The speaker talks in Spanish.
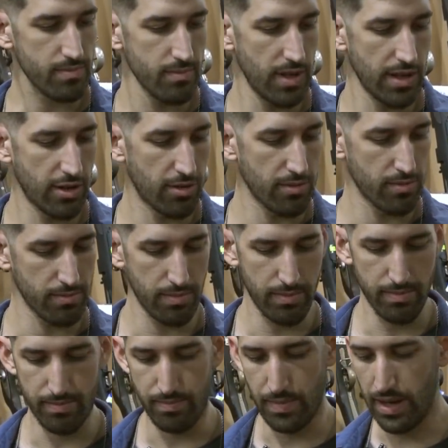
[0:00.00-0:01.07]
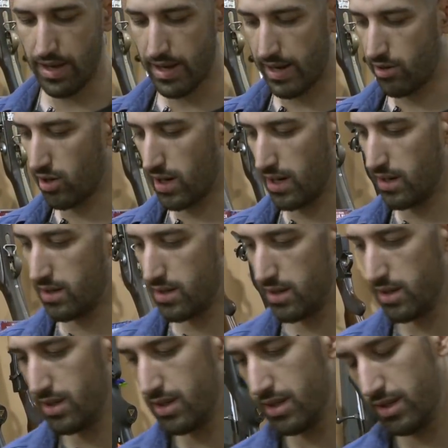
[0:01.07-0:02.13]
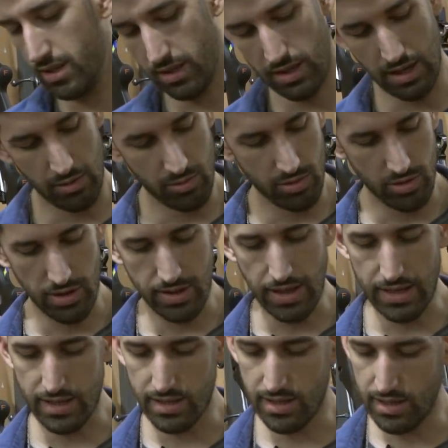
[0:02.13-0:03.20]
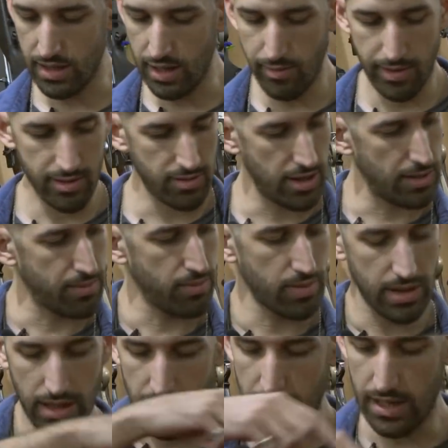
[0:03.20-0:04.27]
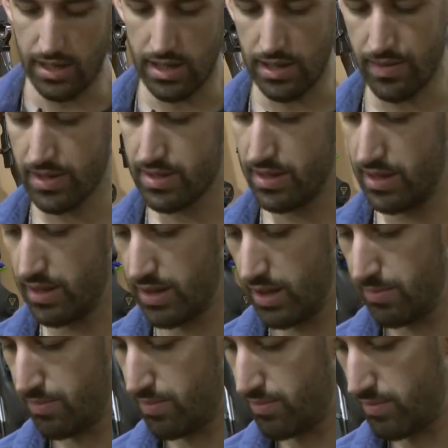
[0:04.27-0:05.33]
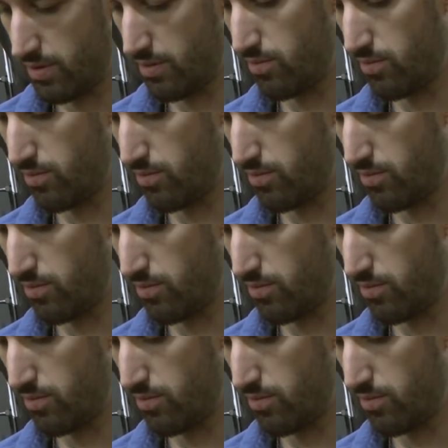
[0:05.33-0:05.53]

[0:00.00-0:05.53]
viene con madera nogal, y algunos detalles en ébano, en la puntera y en la base del grip, lo